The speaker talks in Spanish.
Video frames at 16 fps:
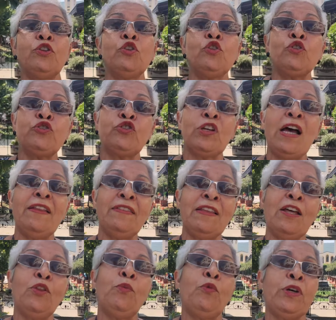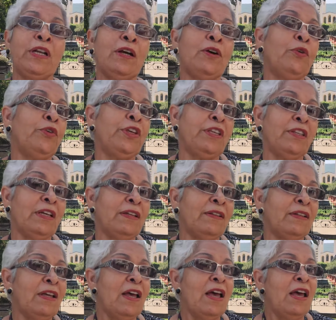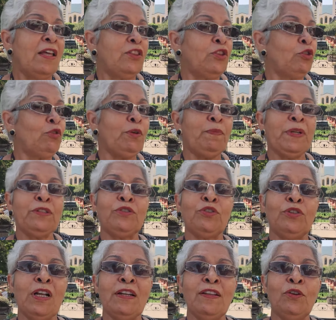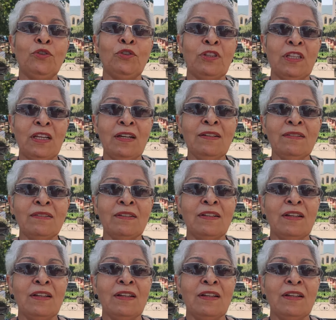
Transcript: nos han dado buena acogida, todo el personal del hotel,